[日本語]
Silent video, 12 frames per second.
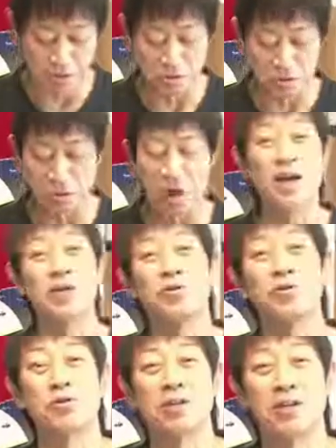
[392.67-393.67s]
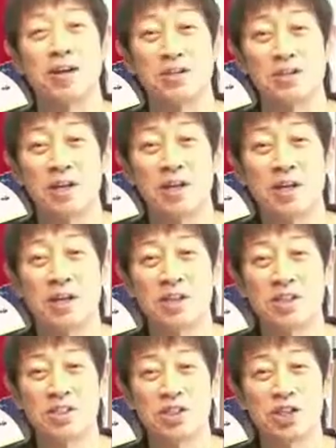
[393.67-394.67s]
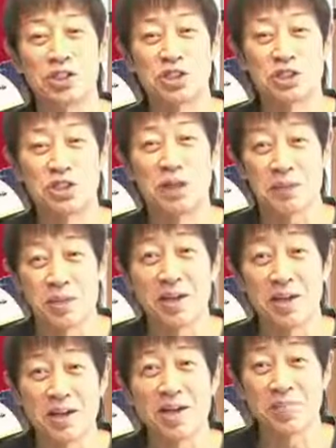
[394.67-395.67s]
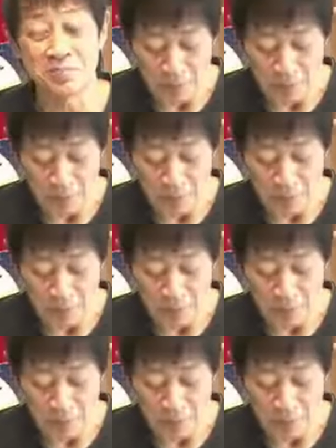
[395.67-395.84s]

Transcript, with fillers: その背後にある精神性みたいなね、